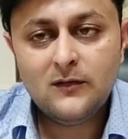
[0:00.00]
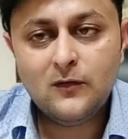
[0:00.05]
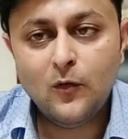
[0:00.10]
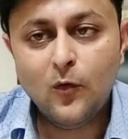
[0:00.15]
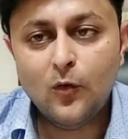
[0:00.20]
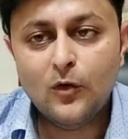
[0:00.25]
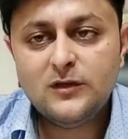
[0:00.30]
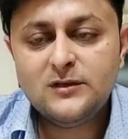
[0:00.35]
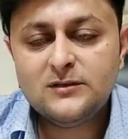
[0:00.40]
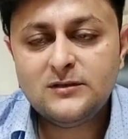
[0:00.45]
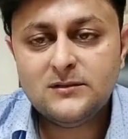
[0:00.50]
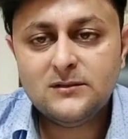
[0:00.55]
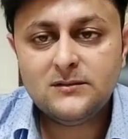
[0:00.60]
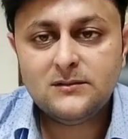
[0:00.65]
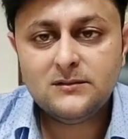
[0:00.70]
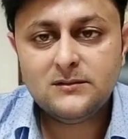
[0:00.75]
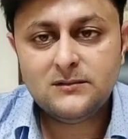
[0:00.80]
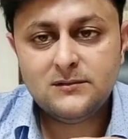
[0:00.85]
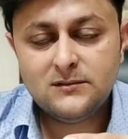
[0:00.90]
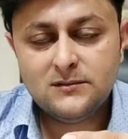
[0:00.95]
गोल
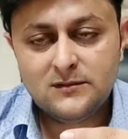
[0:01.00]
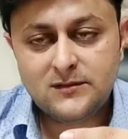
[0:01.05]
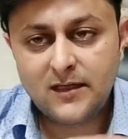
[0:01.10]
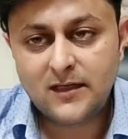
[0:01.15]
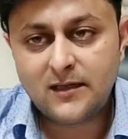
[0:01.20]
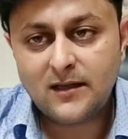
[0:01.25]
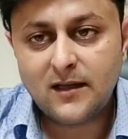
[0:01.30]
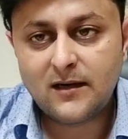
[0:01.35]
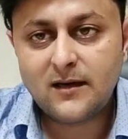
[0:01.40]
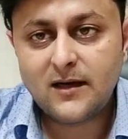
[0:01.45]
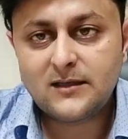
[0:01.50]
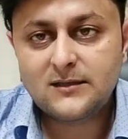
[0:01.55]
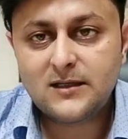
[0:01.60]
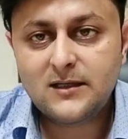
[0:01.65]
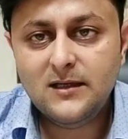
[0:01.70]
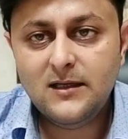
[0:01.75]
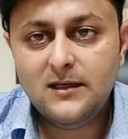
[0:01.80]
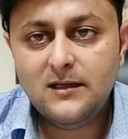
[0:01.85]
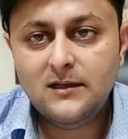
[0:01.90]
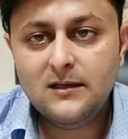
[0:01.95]
सेट करना
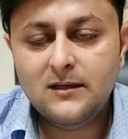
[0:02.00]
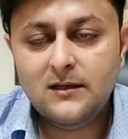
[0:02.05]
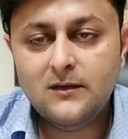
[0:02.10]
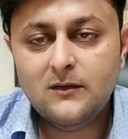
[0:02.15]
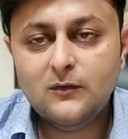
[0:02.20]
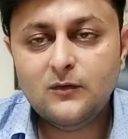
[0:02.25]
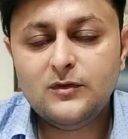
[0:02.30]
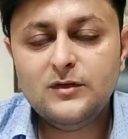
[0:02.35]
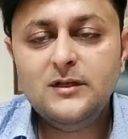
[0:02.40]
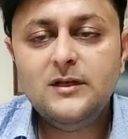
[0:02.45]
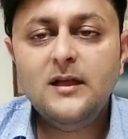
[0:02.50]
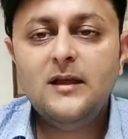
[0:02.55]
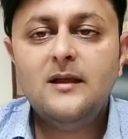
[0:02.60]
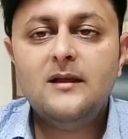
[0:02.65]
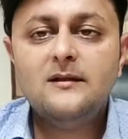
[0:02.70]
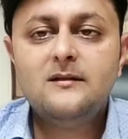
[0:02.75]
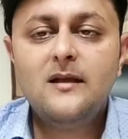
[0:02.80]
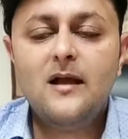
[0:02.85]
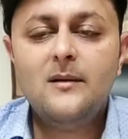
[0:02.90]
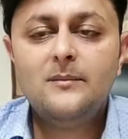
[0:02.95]
चाहिए उसी के
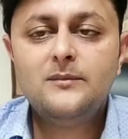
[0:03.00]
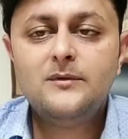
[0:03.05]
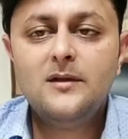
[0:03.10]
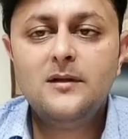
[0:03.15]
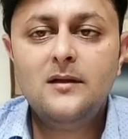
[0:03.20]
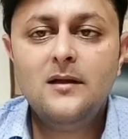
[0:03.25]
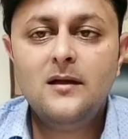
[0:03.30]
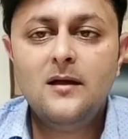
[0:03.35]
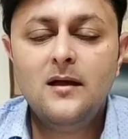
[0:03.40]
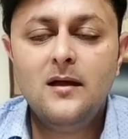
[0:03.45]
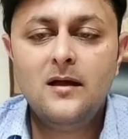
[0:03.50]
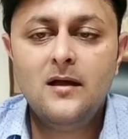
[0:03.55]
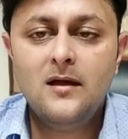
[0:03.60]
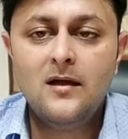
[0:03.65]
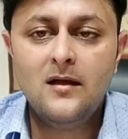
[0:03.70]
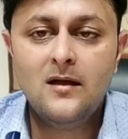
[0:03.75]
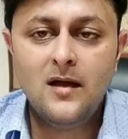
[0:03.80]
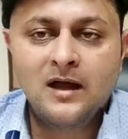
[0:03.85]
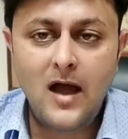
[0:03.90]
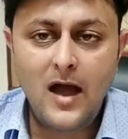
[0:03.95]
हिसाब से
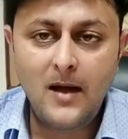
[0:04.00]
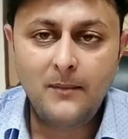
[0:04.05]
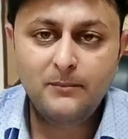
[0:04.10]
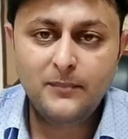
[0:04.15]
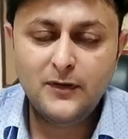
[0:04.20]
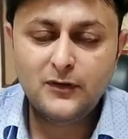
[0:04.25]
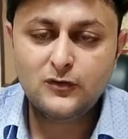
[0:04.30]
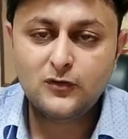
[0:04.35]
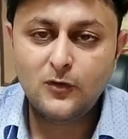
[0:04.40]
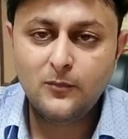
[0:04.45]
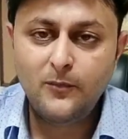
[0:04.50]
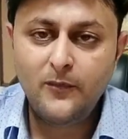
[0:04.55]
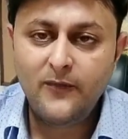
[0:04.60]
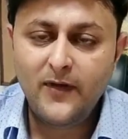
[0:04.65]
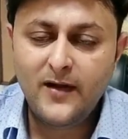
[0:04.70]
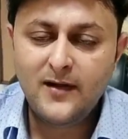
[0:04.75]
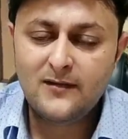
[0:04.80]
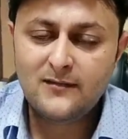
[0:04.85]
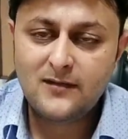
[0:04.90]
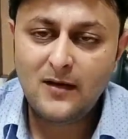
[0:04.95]
आपने जो
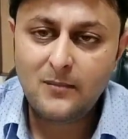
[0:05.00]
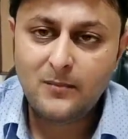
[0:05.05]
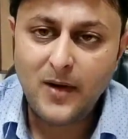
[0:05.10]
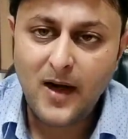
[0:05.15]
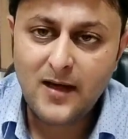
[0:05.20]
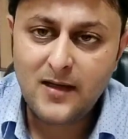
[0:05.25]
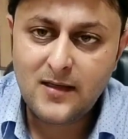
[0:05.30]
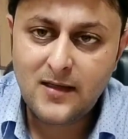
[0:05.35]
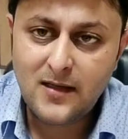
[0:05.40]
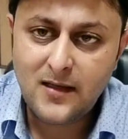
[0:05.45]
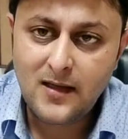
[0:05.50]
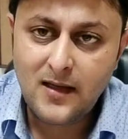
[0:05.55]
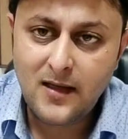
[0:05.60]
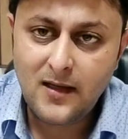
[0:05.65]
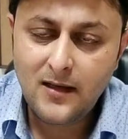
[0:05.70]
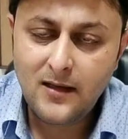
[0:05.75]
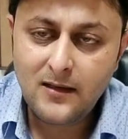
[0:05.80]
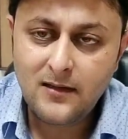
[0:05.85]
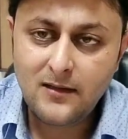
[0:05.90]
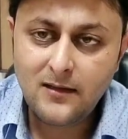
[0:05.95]
फाइनेंशियल प्लान किया
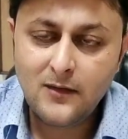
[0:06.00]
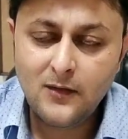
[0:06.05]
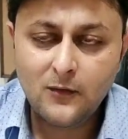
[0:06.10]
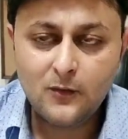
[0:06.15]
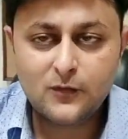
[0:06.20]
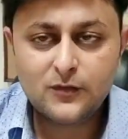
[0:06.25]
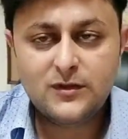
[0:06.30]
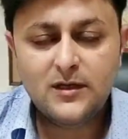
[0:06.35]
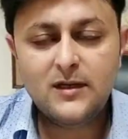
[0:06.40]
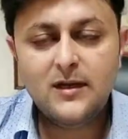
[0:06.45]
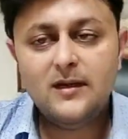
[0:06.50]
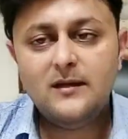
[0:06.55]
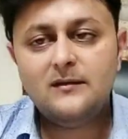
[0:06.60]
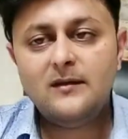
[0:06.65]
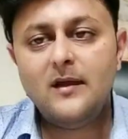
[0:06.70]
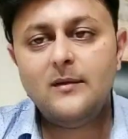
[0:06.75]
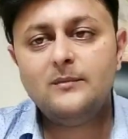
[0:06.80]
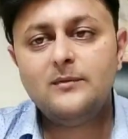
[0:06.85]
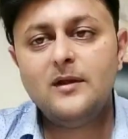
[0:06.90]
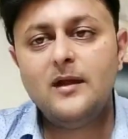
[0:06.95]
है उसी के
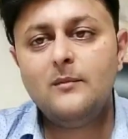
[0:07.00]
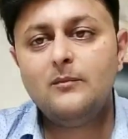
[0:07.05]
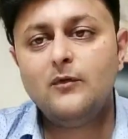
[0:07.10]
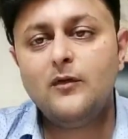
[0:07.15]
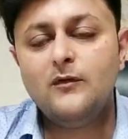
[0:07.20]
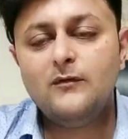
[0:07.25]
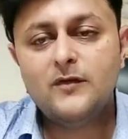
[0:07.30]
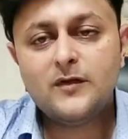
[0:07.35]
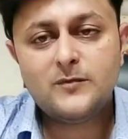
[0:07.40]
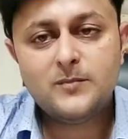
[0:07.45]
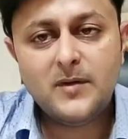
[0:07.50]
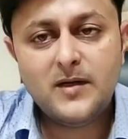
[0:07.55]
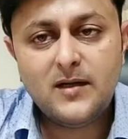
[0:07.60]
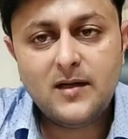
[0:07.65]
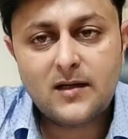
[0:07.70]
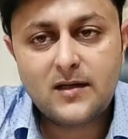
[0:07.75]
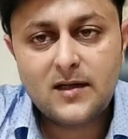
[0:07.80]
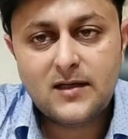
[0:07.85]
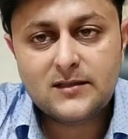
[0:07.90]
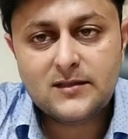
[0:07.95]
हिसाब से आपको इन्वेस्टमेंट
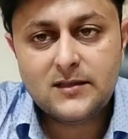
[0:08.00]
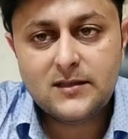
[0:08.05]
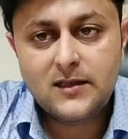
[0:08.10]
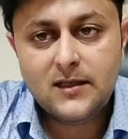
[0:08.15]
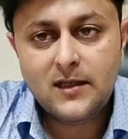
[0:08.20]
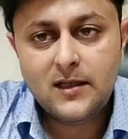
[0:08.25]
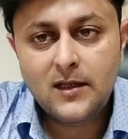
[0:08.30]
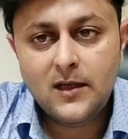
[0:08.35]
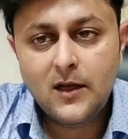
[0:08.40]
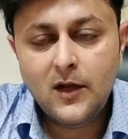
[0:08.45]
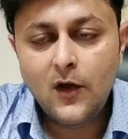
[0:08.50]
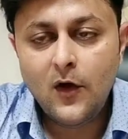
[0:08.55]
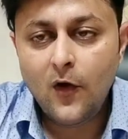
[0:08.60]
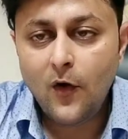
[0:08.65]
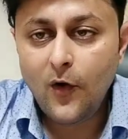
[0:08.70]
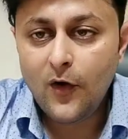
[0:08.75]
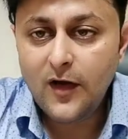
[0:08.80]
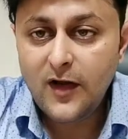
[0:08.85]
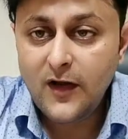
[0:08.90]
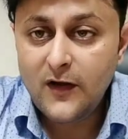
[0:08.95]
करना चाहिए
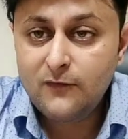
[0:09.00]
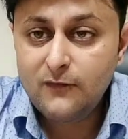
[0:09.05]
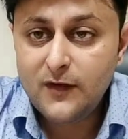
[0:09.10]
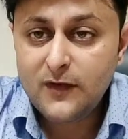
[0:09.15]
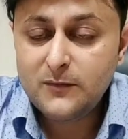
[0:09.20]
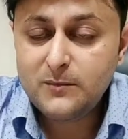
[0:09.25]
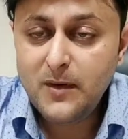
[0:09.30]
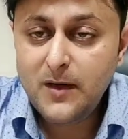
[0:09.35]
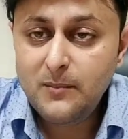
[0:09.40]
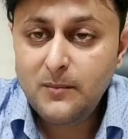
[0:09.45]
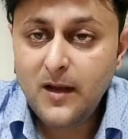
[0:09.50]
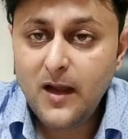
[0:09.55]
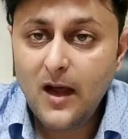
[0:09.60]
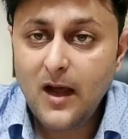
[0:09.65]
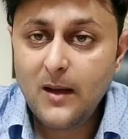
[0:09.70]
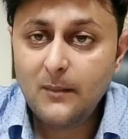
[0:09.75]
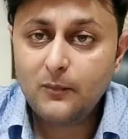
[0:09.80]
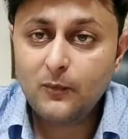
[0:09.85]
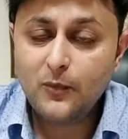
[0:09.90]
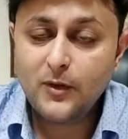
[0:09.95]
और इन्वेस्टमेंट में
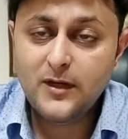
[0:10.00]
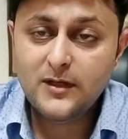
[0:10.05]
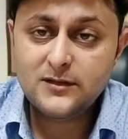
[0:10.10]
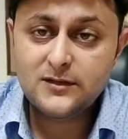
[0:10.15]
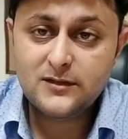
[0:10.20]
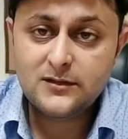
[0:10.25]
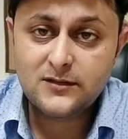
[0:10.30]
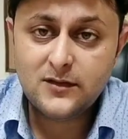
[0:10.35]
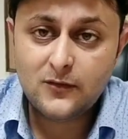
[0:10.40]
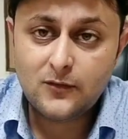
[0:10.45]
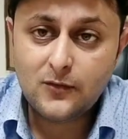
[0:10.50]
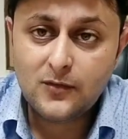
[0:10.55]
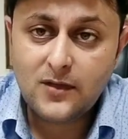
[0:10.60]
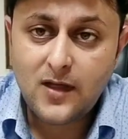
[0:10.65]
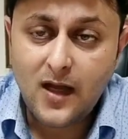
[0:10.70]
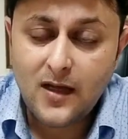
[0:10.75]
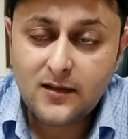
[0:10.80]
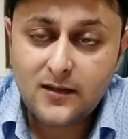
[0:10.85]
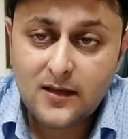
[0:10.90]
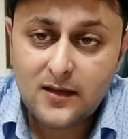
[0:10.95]
आपको ये चीज़ ज़रूर
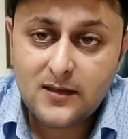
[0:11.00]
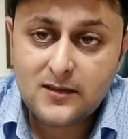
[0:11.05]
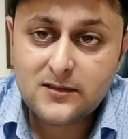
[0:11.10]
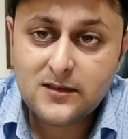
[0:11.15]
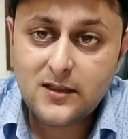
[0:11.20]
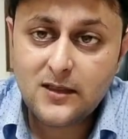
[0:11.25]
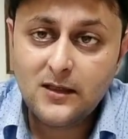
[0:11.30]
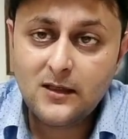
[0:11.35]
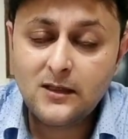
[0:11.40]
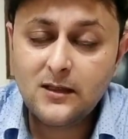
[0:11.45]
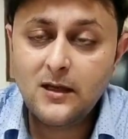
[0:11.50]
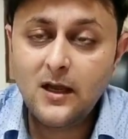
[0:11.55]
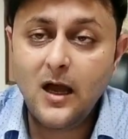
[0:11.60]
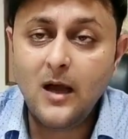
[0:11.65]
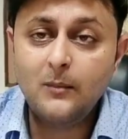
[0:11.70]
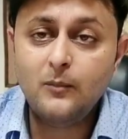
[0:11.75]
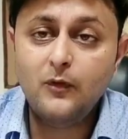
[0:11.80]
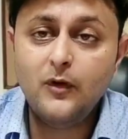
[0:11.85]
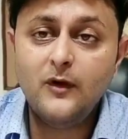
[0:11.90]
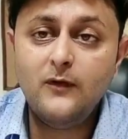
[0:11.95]
ध्यान देनी चाहिए कि
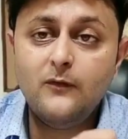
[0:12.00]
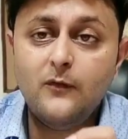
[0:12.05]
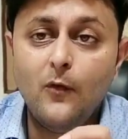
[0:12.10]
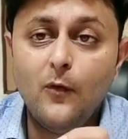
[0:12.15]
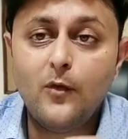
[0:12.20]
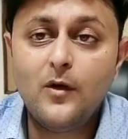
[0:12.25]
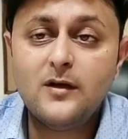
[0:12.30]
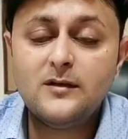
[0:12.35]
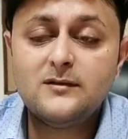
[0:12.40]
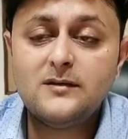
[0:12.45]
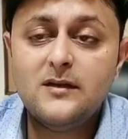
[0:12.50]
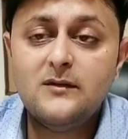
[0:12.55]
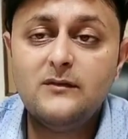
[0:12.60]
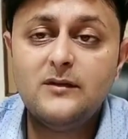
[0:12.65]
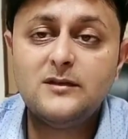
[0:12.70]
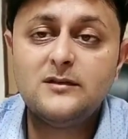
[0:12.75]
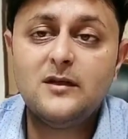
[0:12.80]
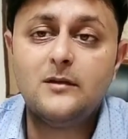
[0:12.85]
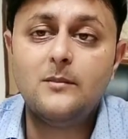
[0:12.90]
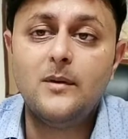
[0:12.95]
आपको एक फोकस
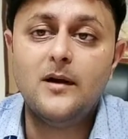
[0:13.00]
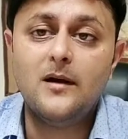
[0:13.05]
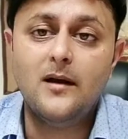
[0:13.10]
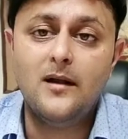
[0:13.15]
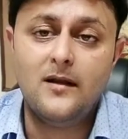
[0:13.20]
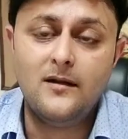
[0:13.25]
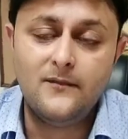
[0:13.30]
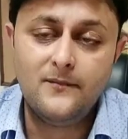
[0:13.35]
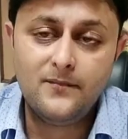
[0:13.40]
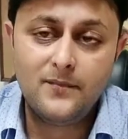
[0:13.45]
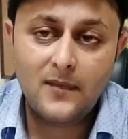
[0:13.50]
इन्वेस्टर बनना है